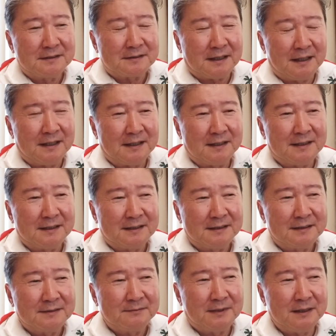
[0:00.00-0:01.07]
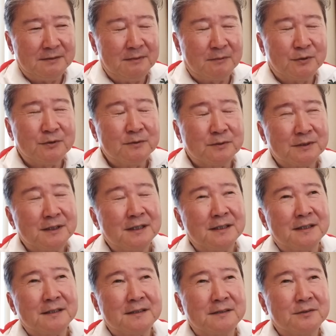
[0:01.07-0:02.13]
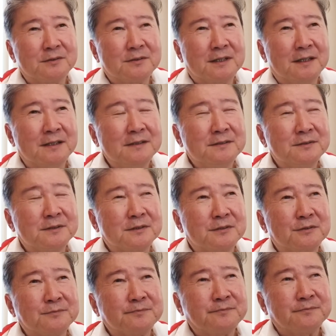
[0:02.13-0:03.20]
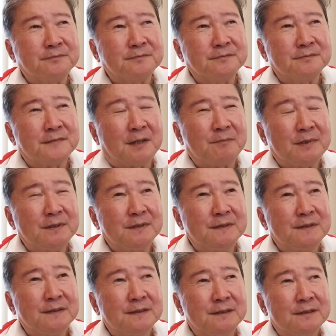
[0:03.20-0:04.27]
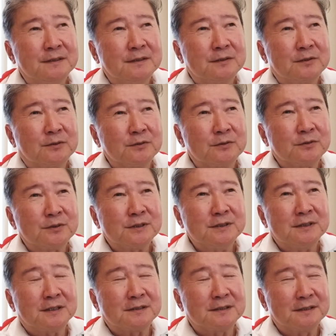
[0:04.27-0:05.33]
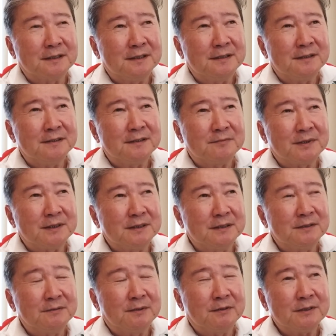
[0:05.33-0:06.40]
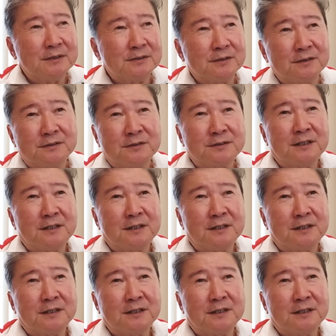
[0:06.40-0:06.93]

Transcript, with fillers: さあ、まあ、今僕もね、いろいろ考えてるけど、やっぱりこの年になってね、やっぱり今までずっと